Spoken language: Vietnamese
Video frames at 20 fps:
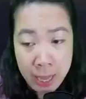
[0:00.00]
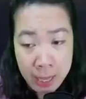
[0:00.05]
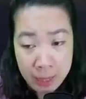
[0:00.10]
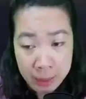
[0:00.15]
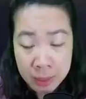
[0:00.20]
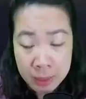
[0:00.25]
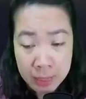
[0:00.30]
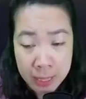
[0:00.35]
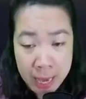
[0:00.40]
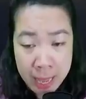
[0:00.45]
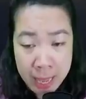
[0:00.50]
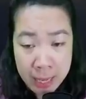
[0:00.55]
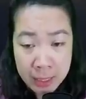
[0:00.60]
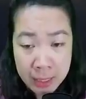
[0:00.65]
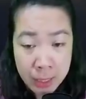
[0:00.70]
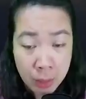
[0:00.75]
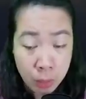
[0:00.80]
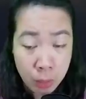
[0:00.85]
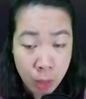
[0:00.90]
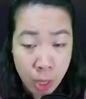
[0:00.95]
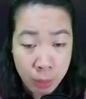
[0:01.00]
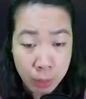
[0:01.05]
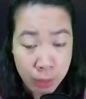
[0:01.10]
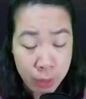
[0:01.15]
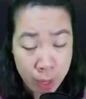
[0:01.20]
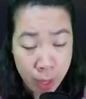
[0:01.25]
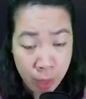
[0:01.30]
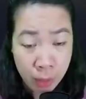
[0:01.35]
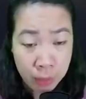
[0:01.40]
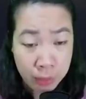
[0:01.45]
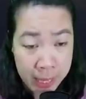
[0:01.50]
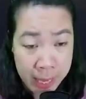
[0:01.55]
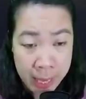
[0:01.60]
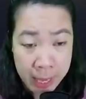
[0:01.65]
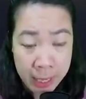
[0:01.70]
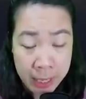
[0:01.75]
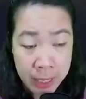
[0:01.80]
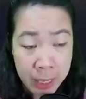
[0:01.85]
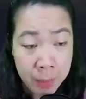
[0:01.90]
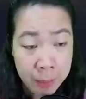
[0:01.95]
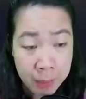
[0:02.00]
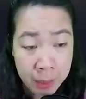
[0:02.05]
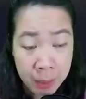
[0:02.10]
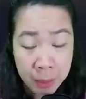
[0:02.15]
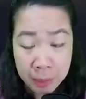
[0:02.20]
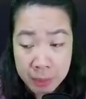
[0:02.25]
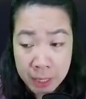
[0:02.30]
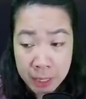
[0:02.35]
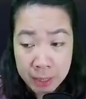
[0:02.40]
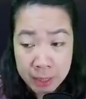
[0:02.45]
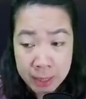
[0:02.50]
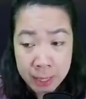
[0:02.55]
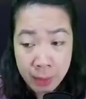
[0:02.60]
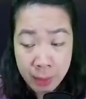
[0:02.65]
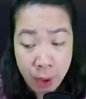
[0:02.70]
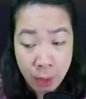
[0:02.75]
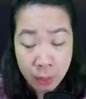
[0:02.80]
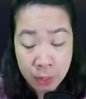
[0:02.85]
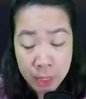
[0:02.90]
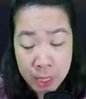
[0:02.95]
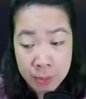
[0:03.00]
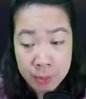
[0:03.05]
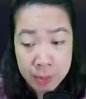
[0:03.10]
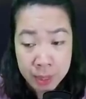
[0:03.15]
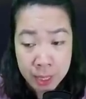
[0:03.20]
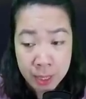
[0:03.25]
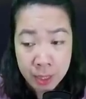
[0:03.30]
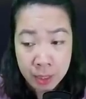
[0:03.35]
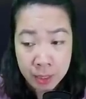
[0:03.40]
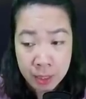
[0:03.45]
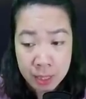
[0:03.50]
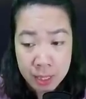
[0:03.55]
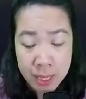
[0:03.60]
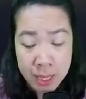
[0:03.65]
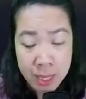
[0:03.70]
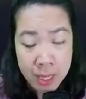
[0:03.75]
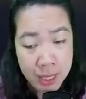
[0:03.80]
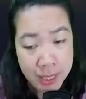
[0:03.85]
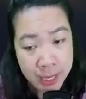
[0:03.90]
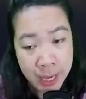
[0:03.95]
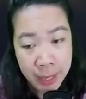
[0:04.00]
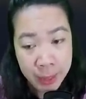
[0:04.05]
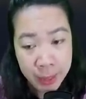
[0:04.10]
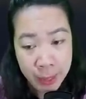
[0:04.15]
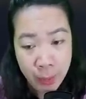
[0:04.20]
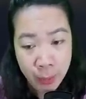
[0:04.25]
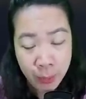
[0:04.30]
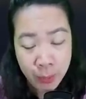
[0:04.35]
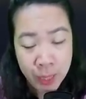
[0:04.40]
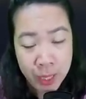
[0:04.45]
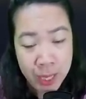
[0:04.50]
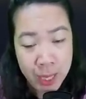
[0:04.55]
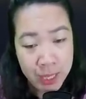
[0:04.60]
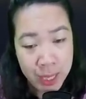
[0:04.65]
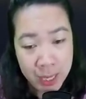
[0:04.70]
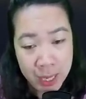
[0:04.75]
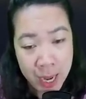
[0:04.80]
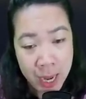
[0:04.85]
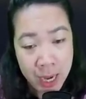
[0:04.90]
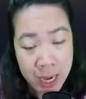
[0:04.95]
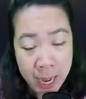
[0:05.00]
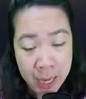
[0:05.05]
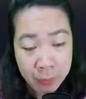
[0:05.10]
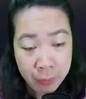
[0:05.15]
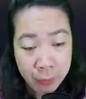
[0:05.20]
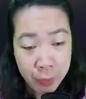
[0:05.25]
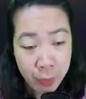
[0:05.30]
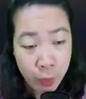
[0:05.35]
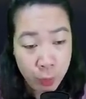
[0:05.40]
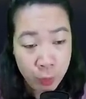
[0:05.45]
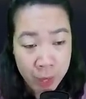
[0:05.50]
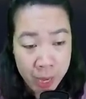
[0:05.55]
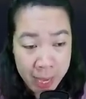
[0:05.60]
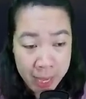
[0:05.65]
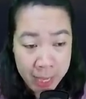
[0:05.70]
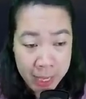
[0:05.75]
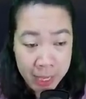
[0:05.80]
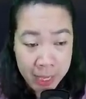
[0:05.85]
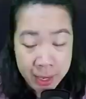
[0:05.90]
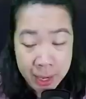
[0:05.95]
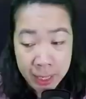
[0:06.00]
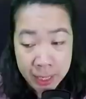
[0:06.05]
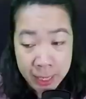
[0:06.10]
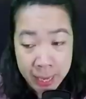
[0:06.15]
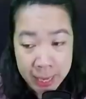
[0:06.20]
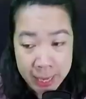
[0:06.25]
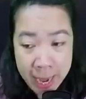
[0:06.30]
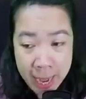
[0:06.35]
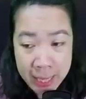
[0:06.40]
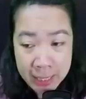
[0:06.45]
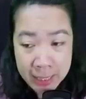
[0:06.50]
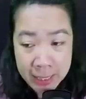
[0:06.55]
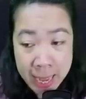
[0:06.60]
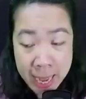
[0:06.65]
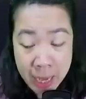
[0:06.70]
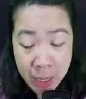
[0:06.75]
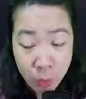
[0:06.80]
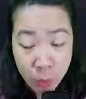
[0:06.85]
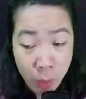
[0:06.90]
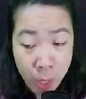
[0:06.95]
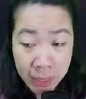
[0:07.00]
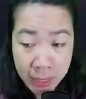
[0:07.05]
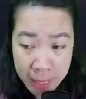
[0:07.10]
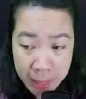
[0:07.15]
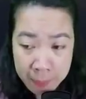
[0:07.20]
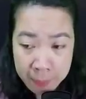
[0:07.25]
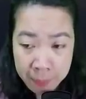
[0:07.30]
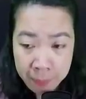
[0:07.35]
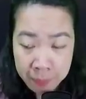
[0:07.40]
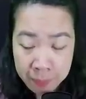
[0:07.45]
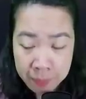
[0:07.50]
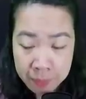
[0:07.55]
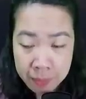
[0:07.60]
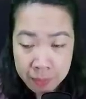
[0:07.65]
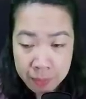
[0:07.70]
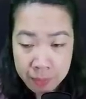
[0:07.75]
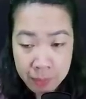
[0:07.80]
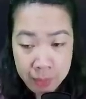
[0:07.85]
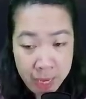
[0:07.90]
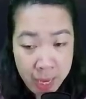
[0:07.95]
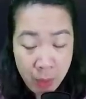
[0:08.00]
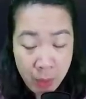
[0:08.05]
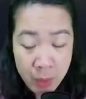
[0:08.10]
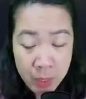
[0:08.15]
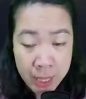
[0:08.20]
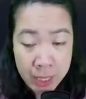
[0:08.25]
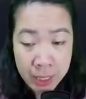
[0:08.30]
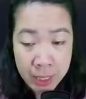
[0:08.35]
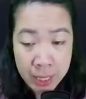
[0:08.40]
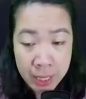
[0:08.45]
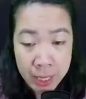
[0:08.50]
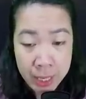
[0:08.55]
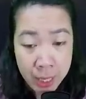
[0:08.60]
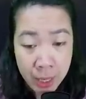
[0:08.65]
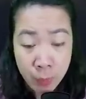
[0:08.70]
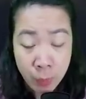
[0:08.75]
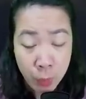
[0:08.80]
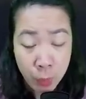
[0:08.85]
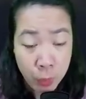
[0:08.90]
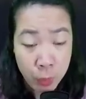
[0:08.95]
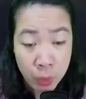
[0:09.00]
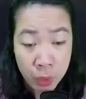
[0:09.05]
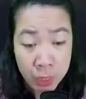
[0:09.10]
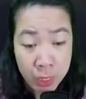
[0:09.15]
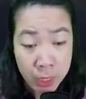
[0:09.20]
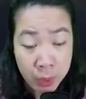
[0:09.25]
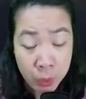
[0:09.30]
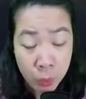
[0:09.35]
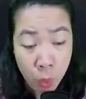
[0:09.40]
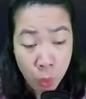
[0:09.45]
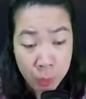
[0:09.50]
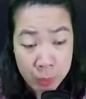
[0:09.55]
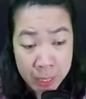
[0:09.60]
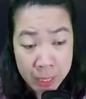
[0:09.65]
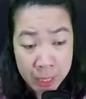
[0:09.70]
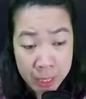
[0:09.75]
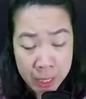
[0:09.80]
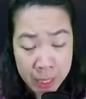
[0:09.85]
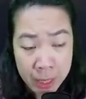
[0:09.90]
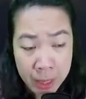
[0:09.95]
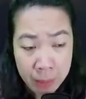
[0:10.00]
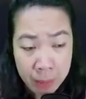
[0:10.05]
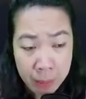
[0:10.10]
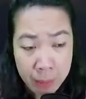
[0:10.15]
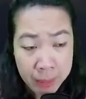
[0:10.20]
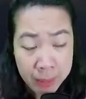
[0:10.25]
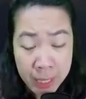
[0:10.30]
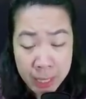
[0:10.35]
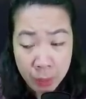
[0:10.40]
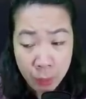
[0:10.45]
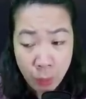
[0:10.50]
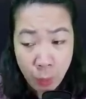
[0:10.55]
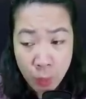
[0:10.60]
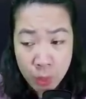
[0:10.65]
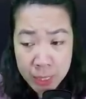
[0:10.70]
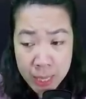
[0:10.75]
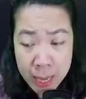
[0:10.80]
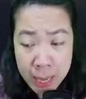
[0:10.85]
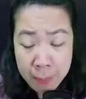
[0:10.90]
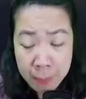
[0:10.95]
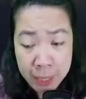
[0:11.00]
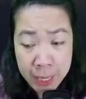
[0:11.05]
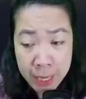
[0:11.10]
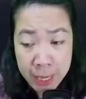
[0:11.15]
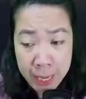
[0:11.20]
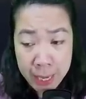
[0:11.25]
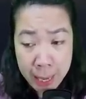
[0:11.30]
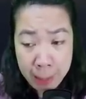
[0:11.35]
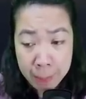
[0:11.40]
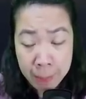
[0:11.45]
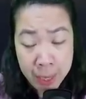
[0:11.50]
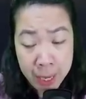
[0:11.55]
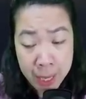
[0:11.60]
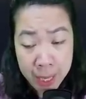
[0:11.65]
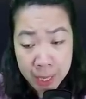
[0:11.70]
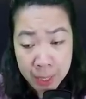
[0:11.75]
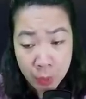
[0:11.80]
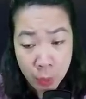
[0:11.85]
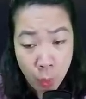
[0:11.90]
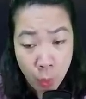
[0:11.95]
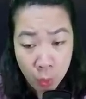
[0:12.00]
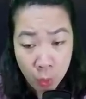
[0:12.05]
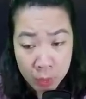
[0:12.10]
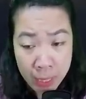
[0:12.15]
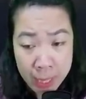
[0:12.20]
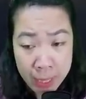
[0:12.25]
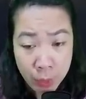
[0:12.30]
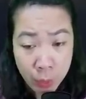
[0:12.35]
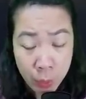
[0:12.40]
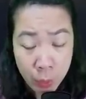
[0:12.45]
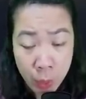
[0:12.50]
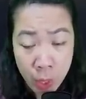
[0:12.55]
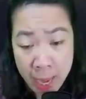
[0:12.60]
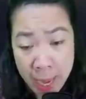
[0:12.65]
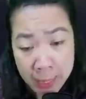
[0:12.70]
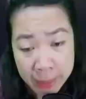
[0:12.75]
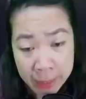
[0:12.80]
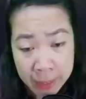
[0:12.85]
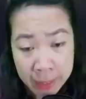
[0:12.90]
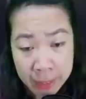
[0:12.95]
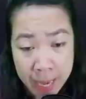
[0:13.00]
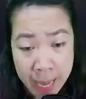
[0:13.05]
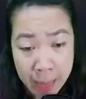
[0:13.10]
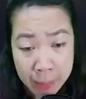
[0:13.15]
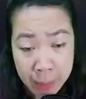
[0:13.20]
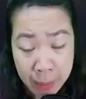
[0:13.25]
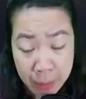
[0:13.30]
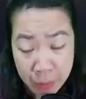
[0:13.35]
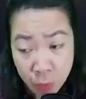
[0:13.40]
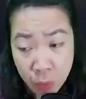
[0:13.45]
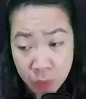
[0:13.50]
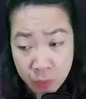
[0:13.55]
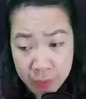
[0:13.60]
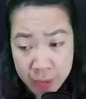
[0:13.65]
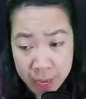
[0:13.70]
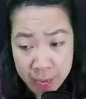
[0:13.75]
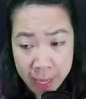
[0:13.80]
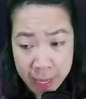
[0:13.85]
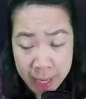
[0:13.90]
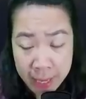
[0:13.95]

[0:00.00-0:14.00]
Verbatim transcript: Tử Lan giọng nói nhỏ nhẹ liền mở miệng chào đón niềm nở. Trần Tổng, thật hân hạnh vì hôm nay được ngài đại giá quang lâm. Lão Trần liền nở một nụ cười thô bỉ, bàn tay thô ráp liền nắm lên cổ tay của Hạ Tử Lan mà vuốt ve.